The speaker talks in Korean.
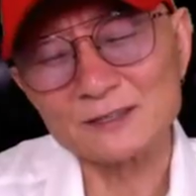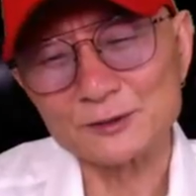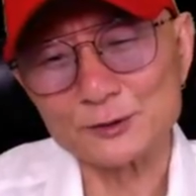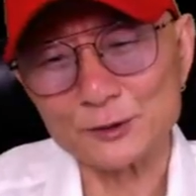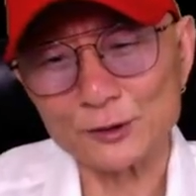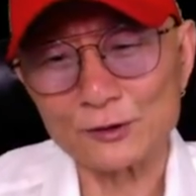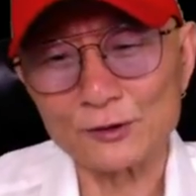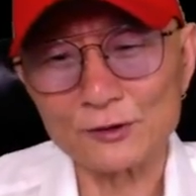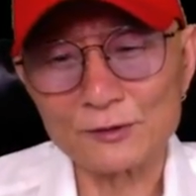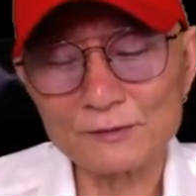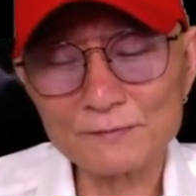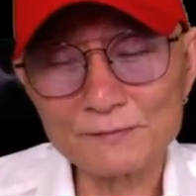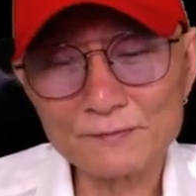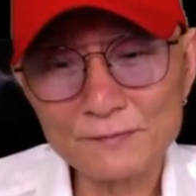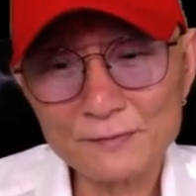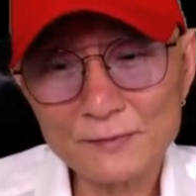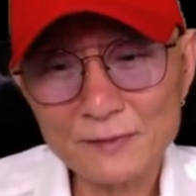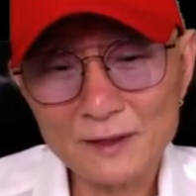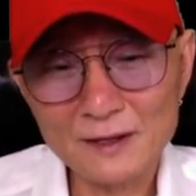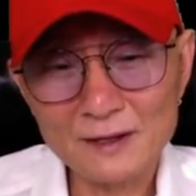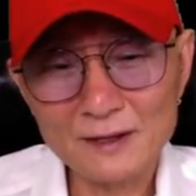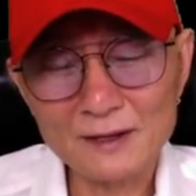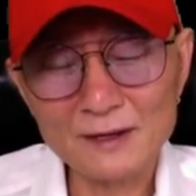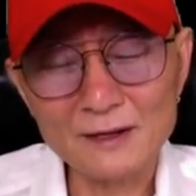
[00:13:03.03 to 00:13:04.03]
줘.
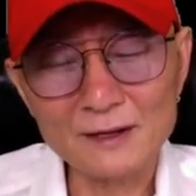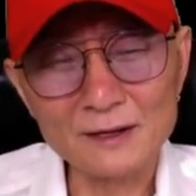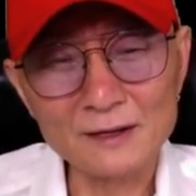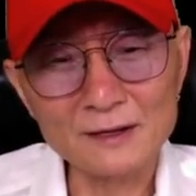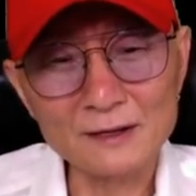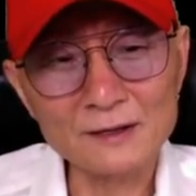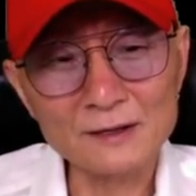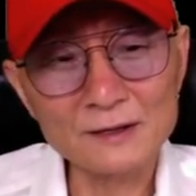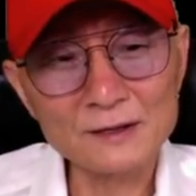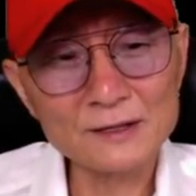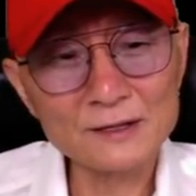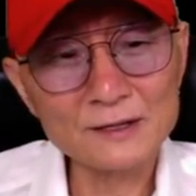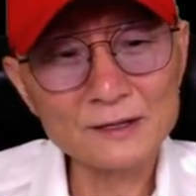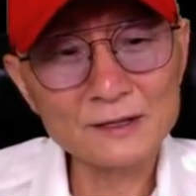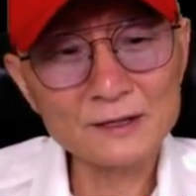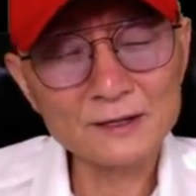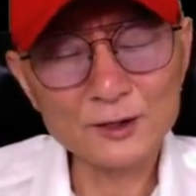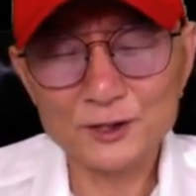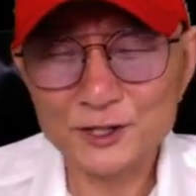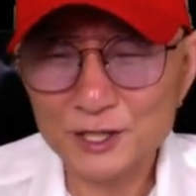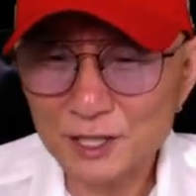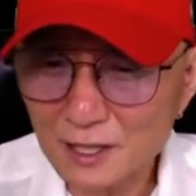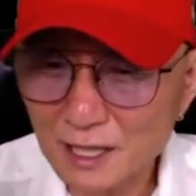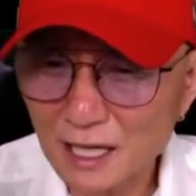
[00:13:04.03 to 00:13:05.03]
예.
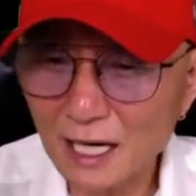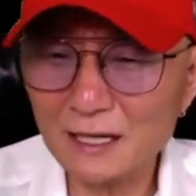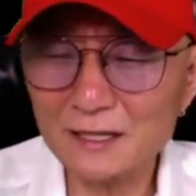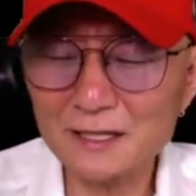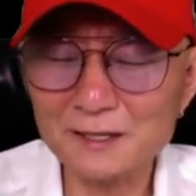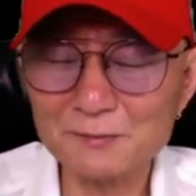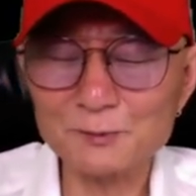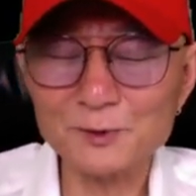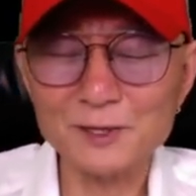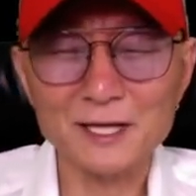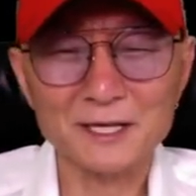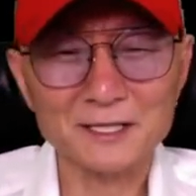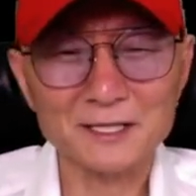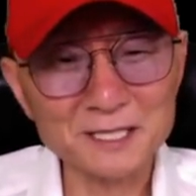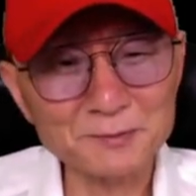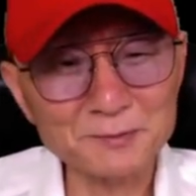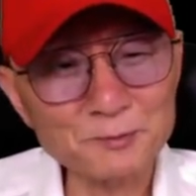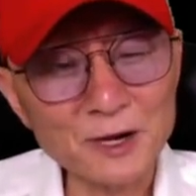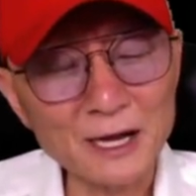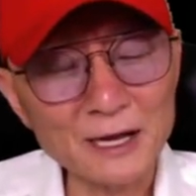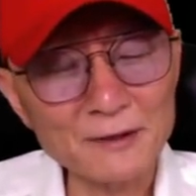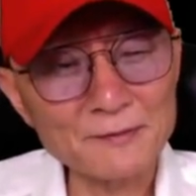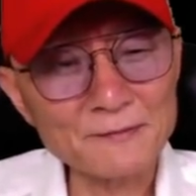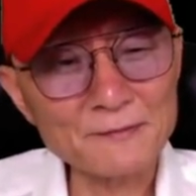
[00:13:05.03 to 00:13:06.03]
그 습관입니다.
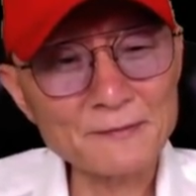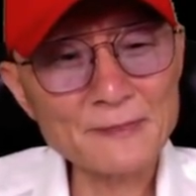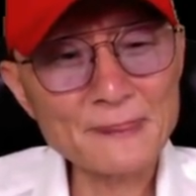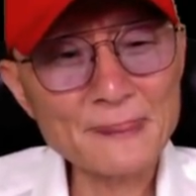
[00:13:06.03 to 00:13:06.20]
습관.